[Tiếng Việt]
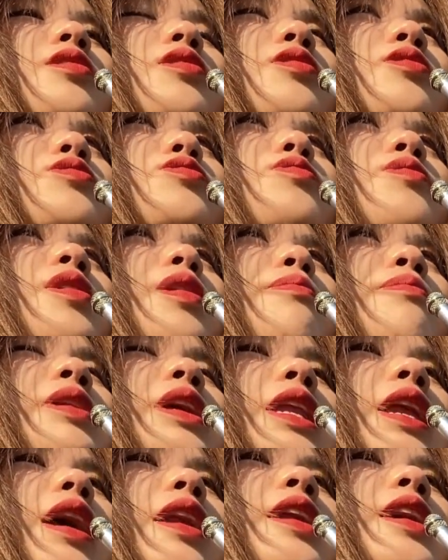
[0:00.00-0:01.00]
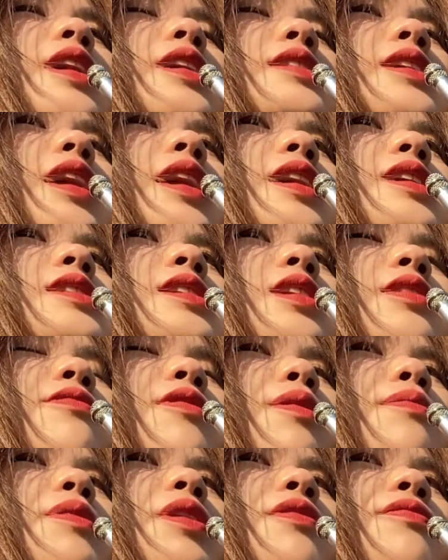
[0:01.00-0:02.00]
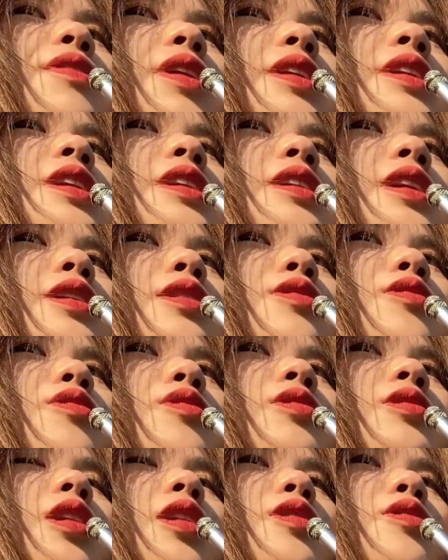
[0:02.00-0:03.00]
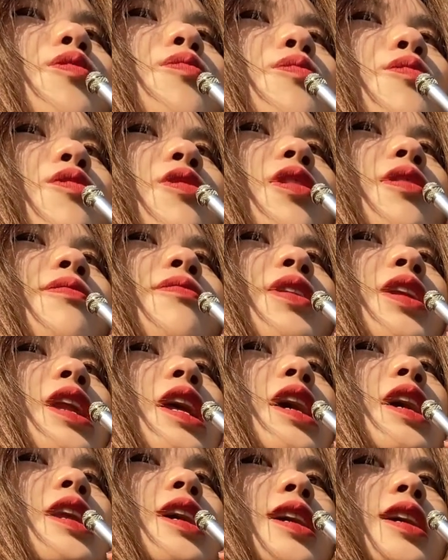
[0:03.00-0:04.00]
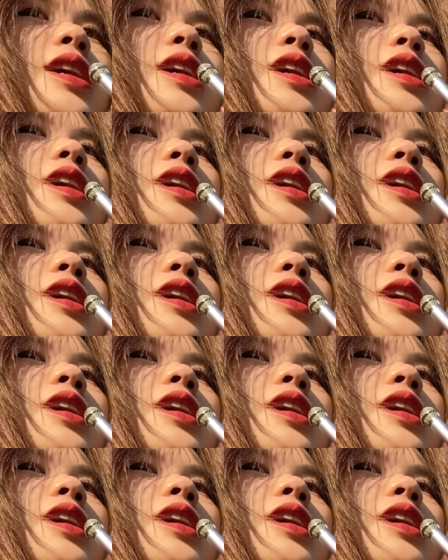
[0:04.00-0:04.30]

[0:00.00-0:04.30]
nói chung là mình đã đề ra cái gì và mình phải đi đến tận cùng của cái vấn đề đấy